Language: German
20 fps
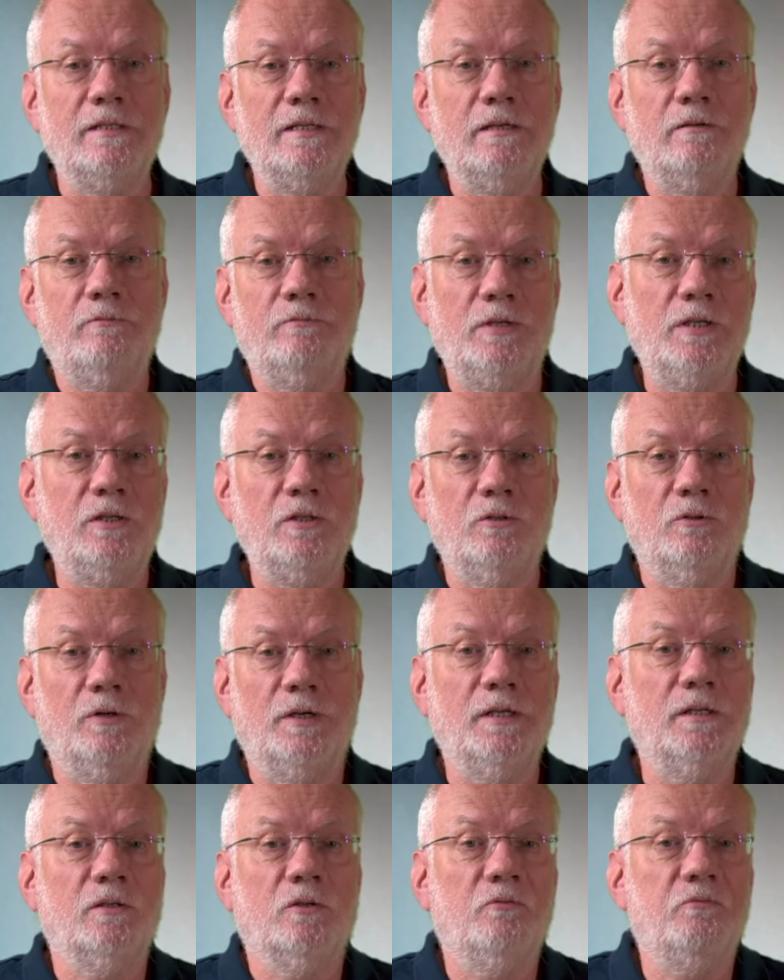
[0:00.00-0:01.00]
Video
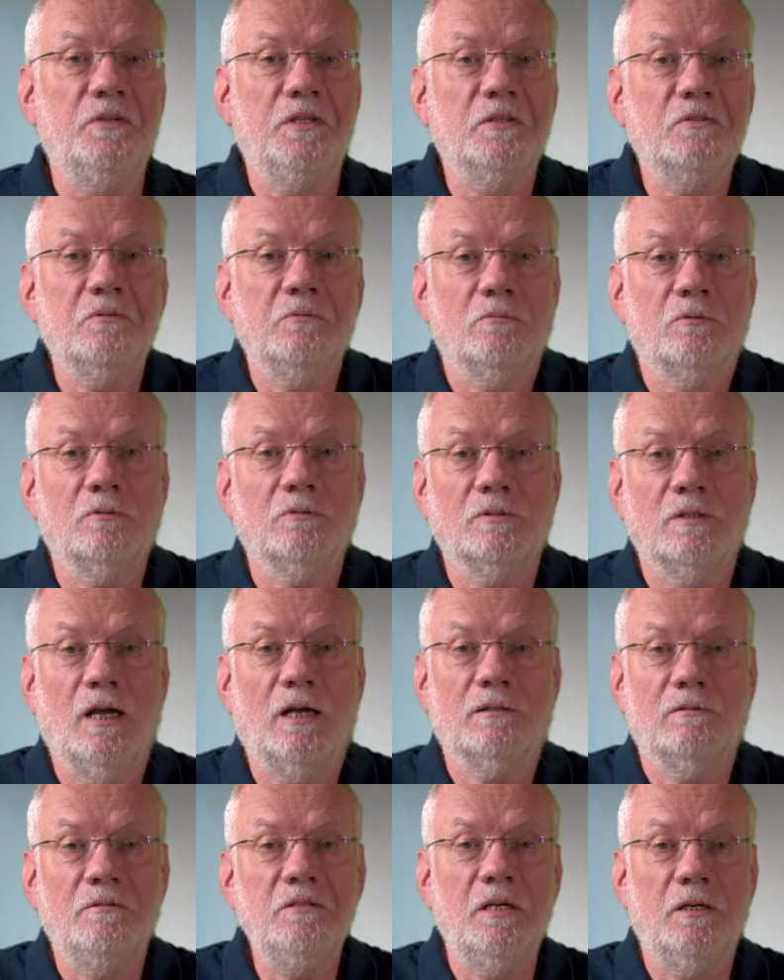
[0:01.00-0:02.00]
hingewiesen und
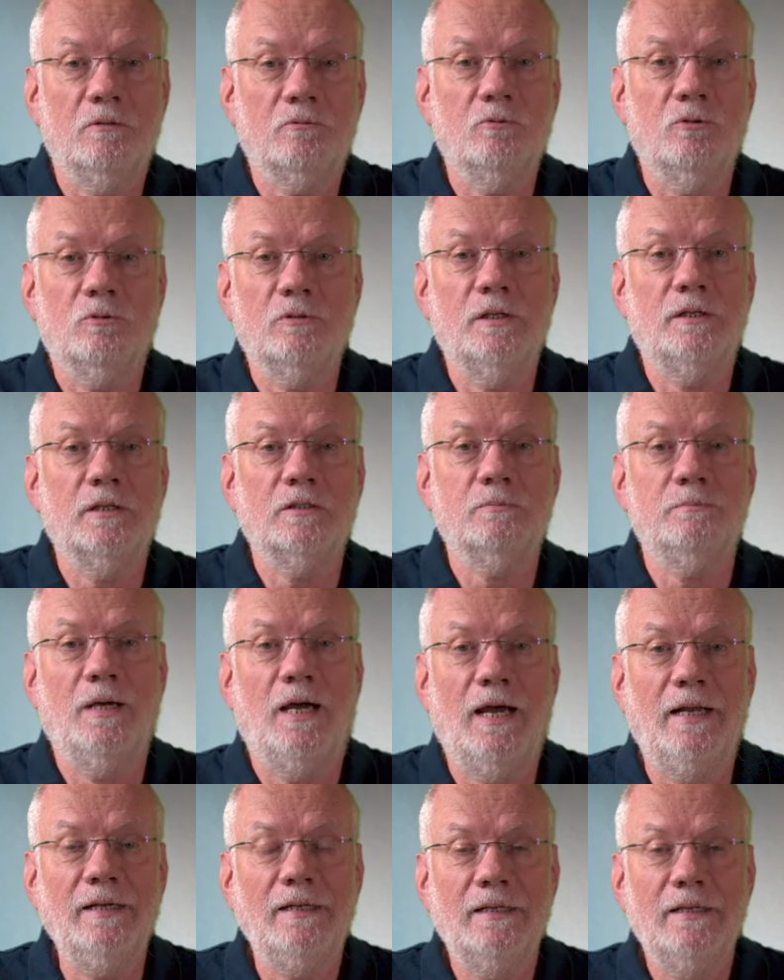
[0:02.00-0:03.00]
gesagt, hier, guck dir das
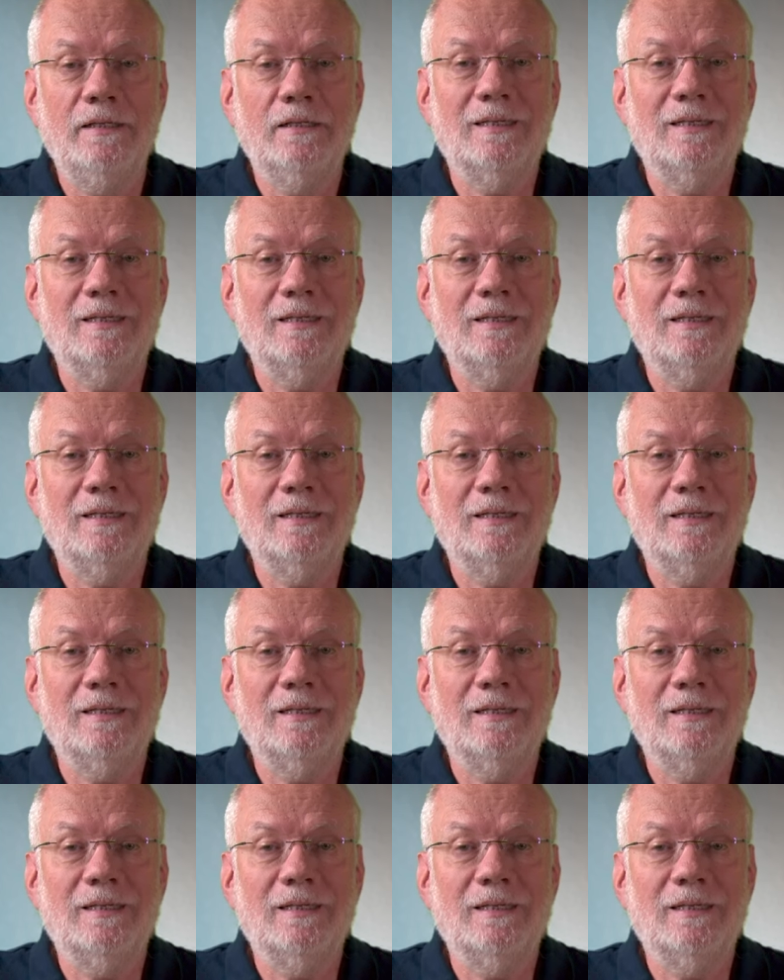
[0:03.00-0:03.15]
mal an,